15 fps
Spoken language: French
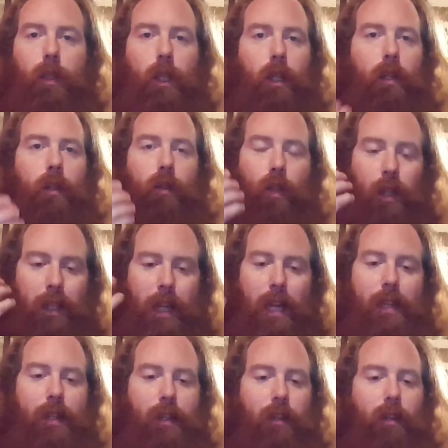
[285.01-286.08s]
de
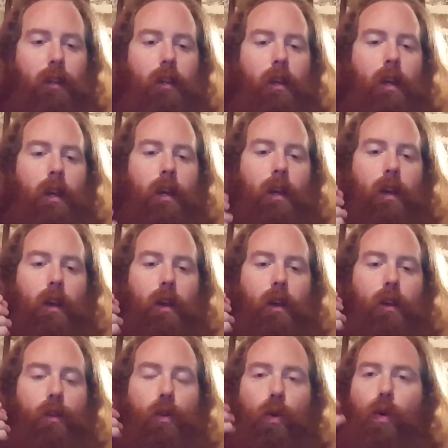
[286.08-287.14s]
qualité,
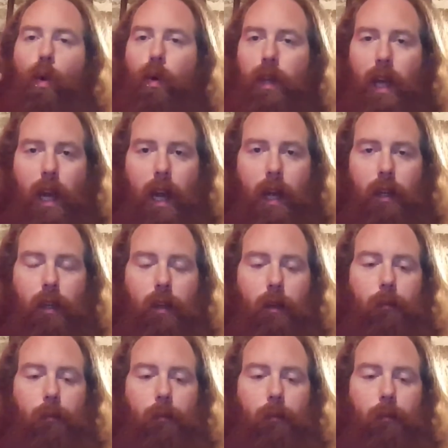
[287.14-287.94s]
euh, yogourt grec.